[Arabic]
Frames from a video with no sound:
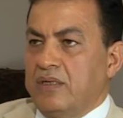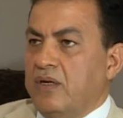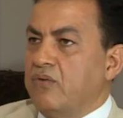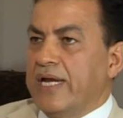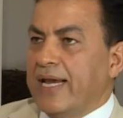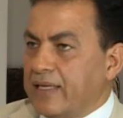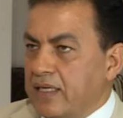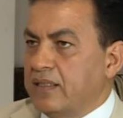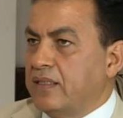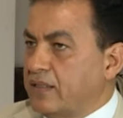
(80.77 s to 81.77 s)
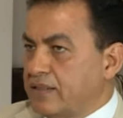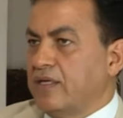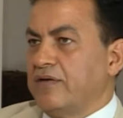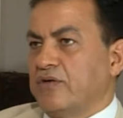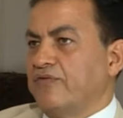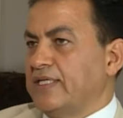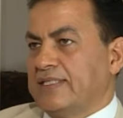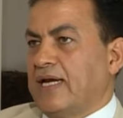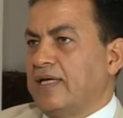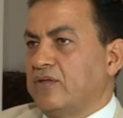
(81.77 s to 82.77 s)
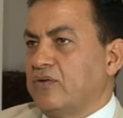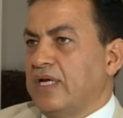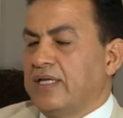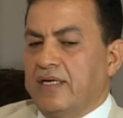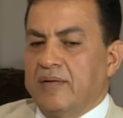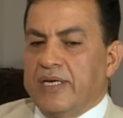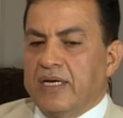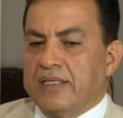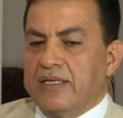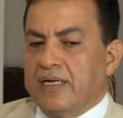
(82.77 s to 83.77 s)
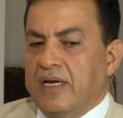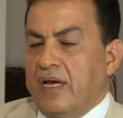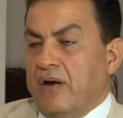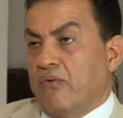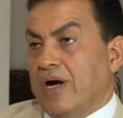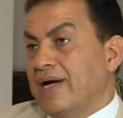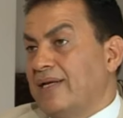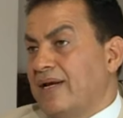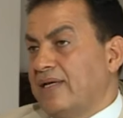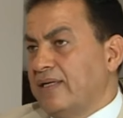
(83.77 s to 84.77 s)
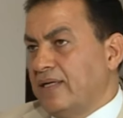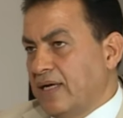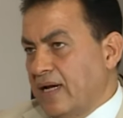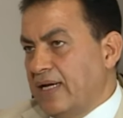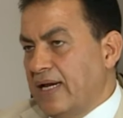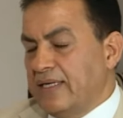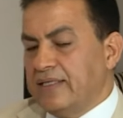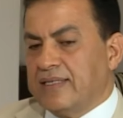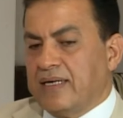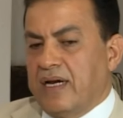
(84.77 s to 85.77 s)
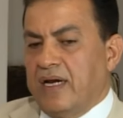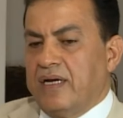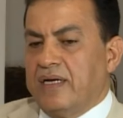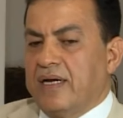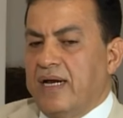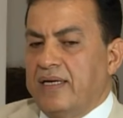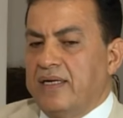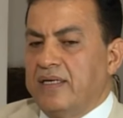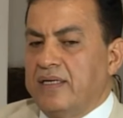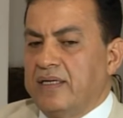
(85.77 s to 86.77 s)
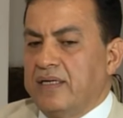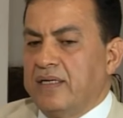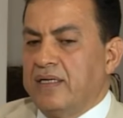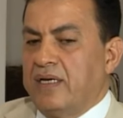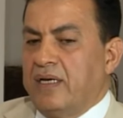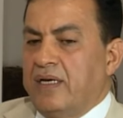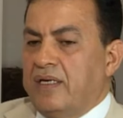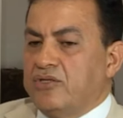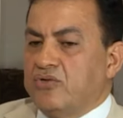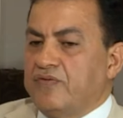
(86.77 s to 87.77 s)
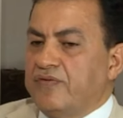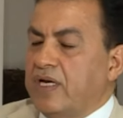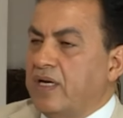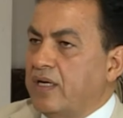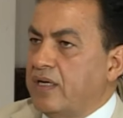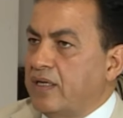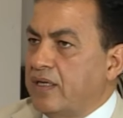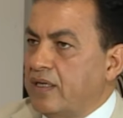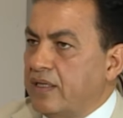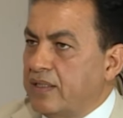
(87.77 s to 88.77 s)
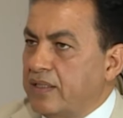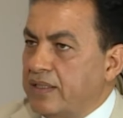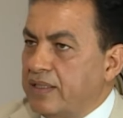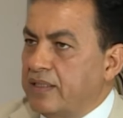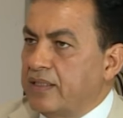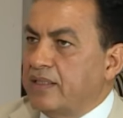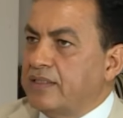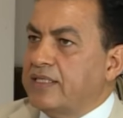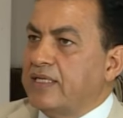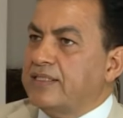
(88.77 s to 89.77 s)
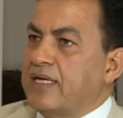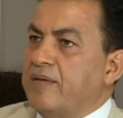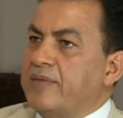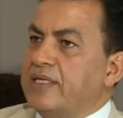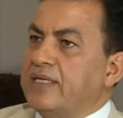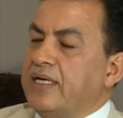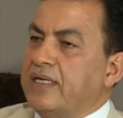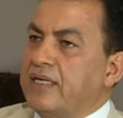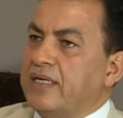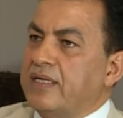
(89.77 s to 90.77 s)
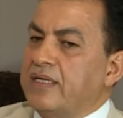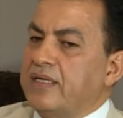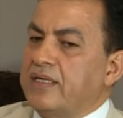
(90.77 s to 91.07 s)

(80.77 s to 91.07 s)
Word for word: هو اكيد سوف يستعيد كل هذه المناطق وقال لي قالها لي صراحه قال آه، شوف يا آه، استاذ سامي نحن